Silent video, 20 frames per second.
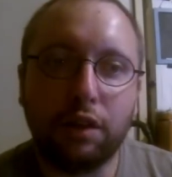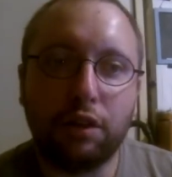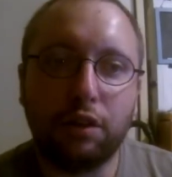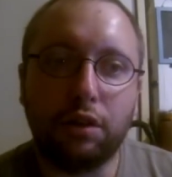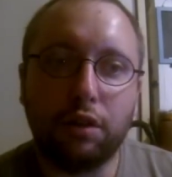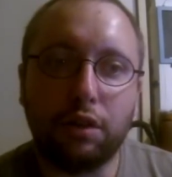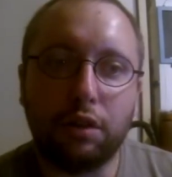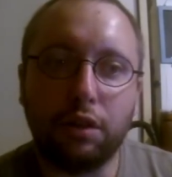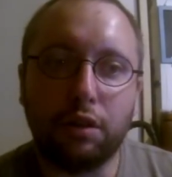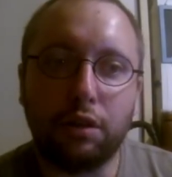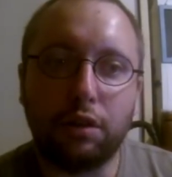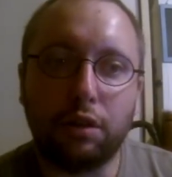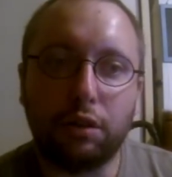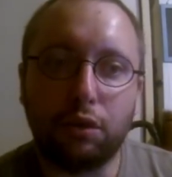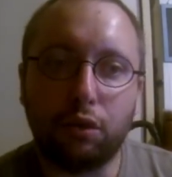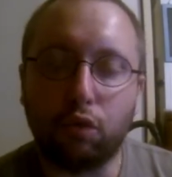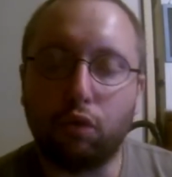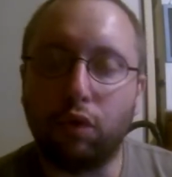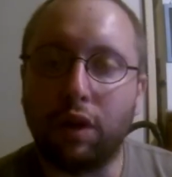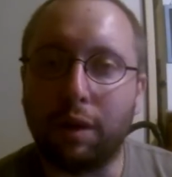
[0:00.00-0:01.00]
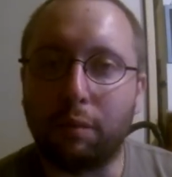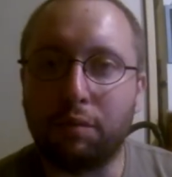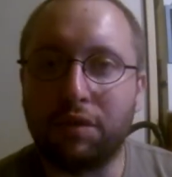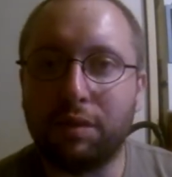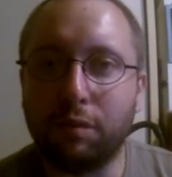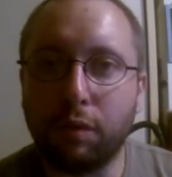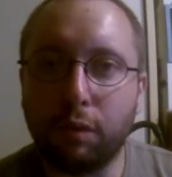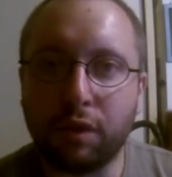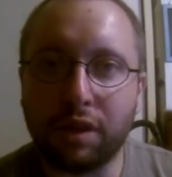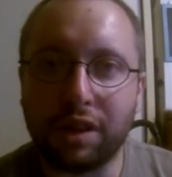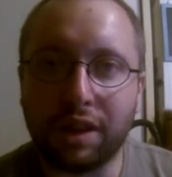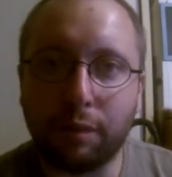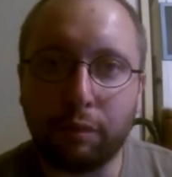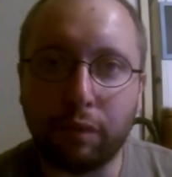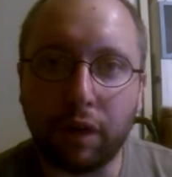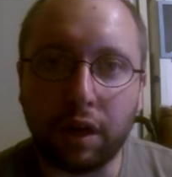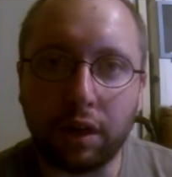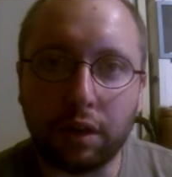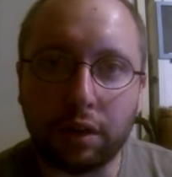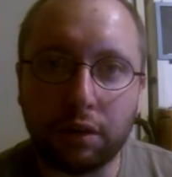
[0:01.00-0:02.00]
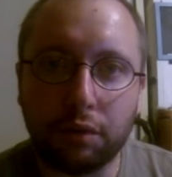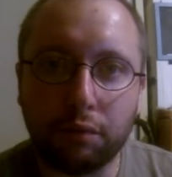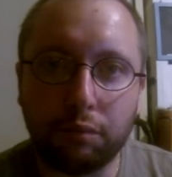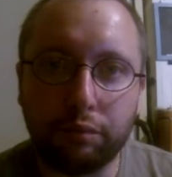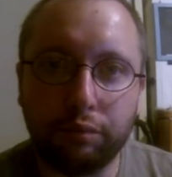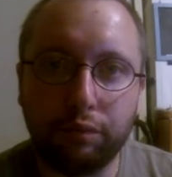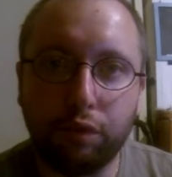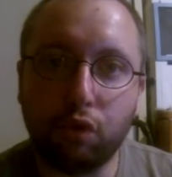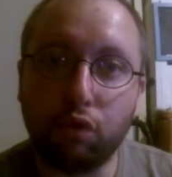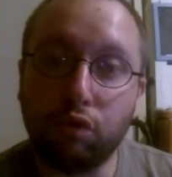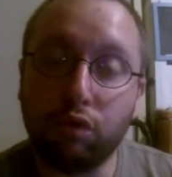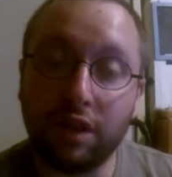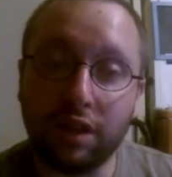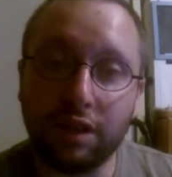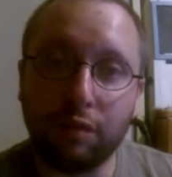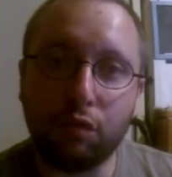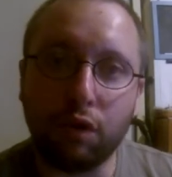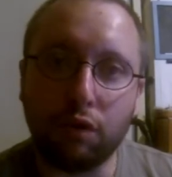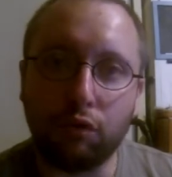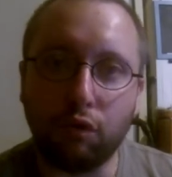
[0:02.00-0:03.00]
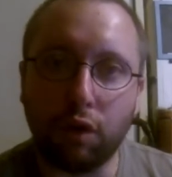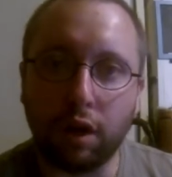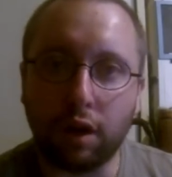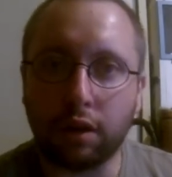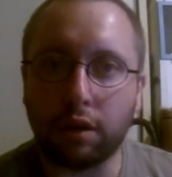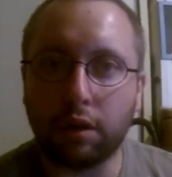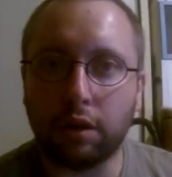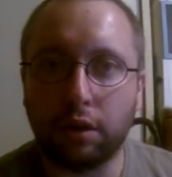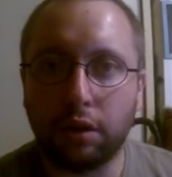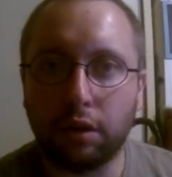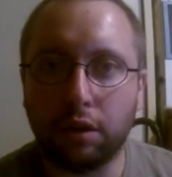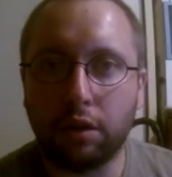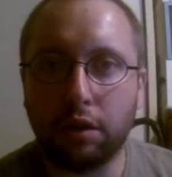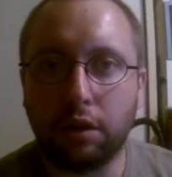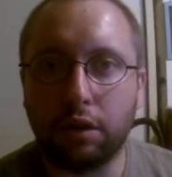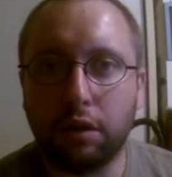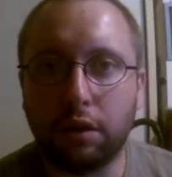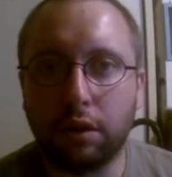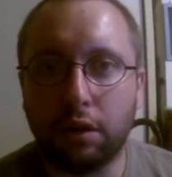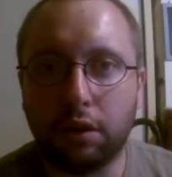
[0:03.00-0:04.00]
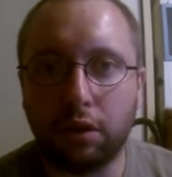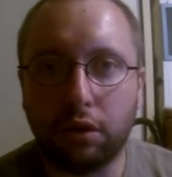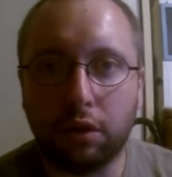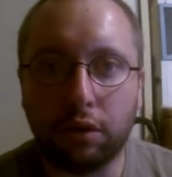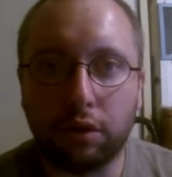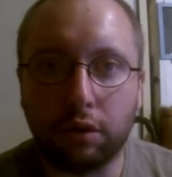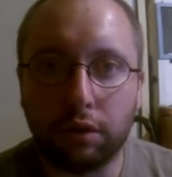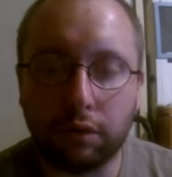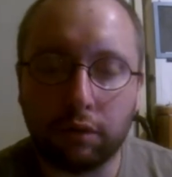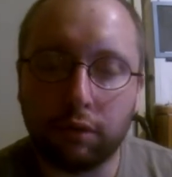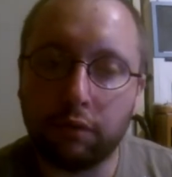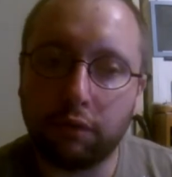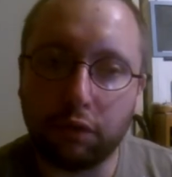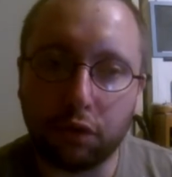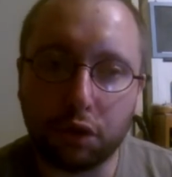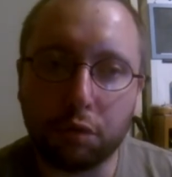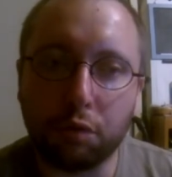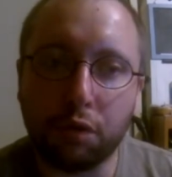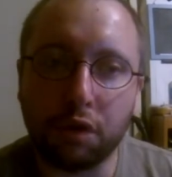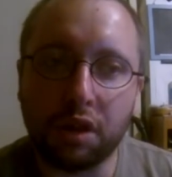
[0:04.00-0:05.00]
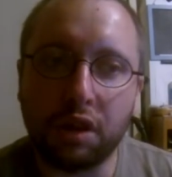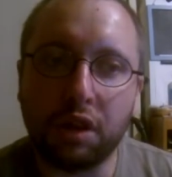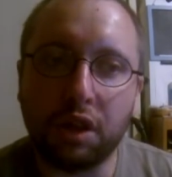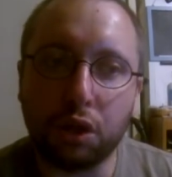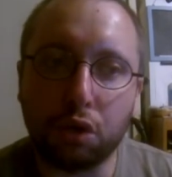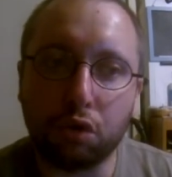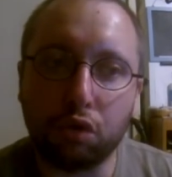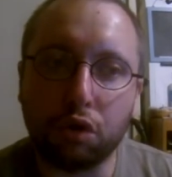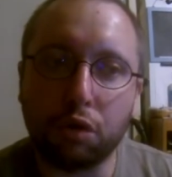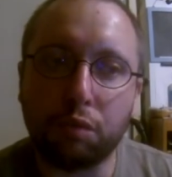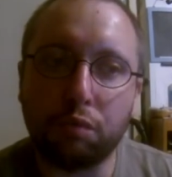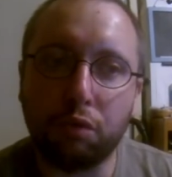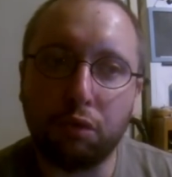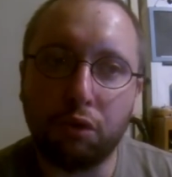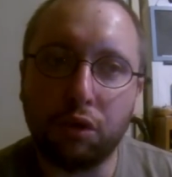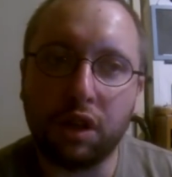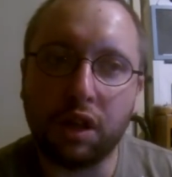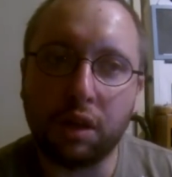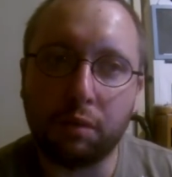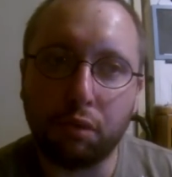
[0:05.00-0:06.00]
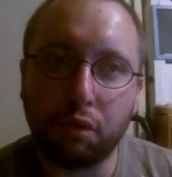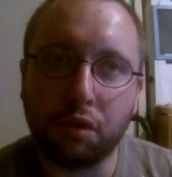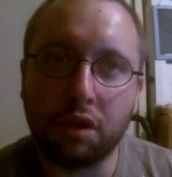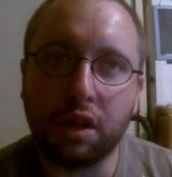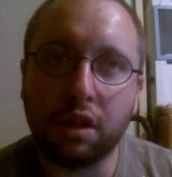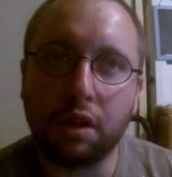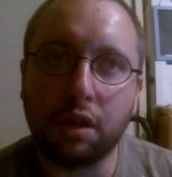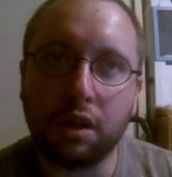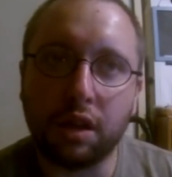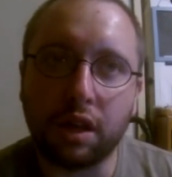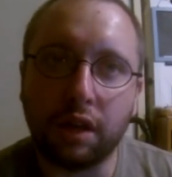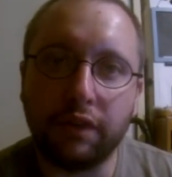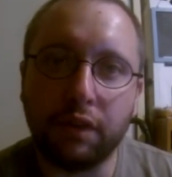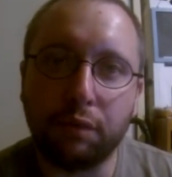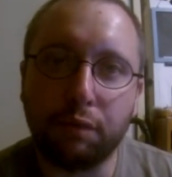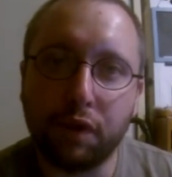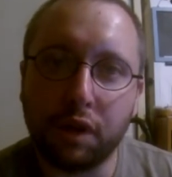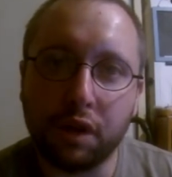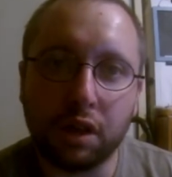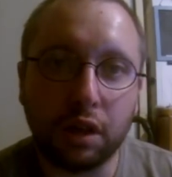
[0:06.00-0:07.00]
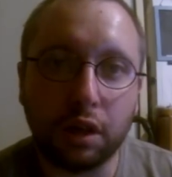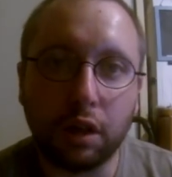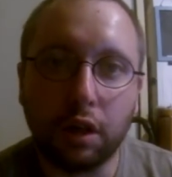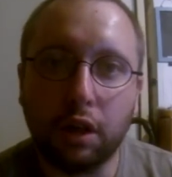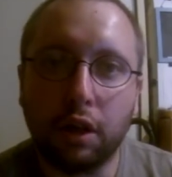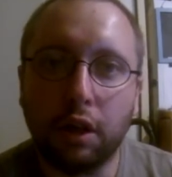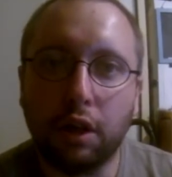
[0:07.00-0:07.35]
Euh, donc voilà, un petit moment sympa, beaucoup d'animaux à voir. Euh, franchement, si un jour je peux y exposer, ce sera avec plaisir.